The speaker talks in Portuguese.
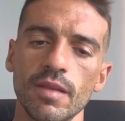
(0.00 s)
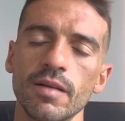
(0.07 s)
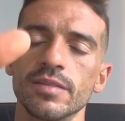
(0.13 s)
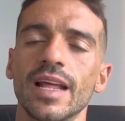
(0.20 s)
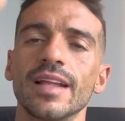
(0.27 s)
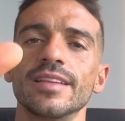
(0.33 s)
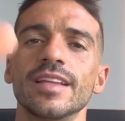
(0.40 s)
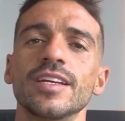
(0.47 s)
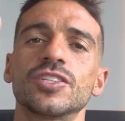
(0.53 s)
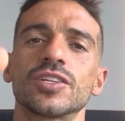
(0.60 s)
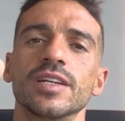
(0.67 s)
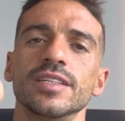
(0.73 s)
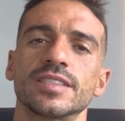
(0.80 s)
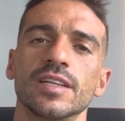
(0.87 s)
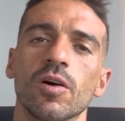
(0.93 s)
na
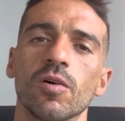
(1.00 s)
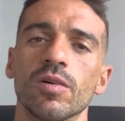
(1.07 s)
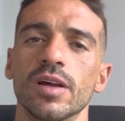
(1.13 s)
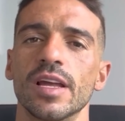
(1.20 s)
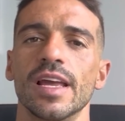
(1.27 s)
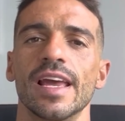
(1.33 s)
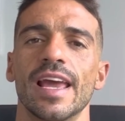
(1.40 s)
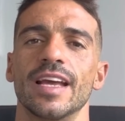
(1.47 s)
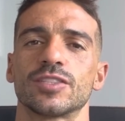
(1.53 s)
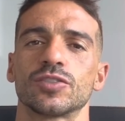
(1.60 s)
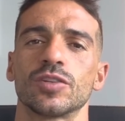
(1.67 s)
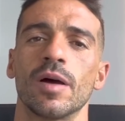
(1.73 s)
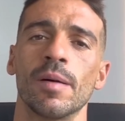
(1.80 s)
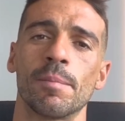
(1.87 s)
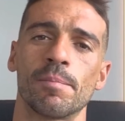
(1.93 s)
descrição. É
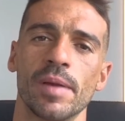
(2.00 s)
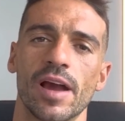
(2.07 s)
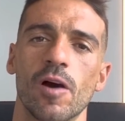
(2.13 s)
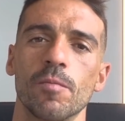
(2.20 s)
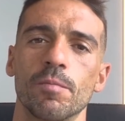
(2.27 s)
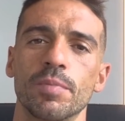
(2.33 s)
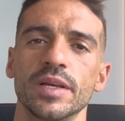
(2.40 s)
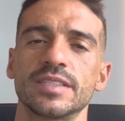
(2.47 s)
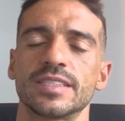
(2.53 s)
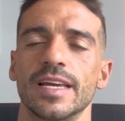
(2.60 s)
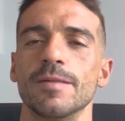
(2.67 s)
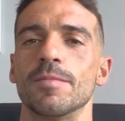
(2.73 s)
só pegar o Pix aí,